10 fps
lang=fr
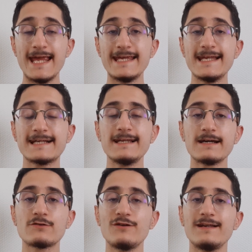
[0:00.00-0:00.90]
Il est
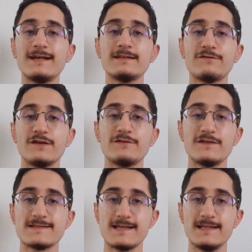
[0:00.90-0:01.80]
clair que la défaite
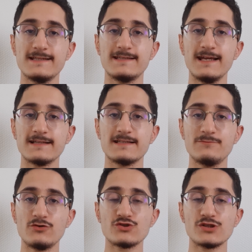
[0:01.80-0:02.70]
face à l'Inter
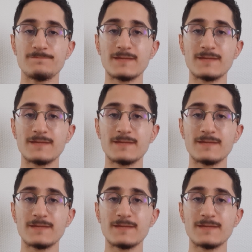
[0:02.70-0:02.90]
dimanche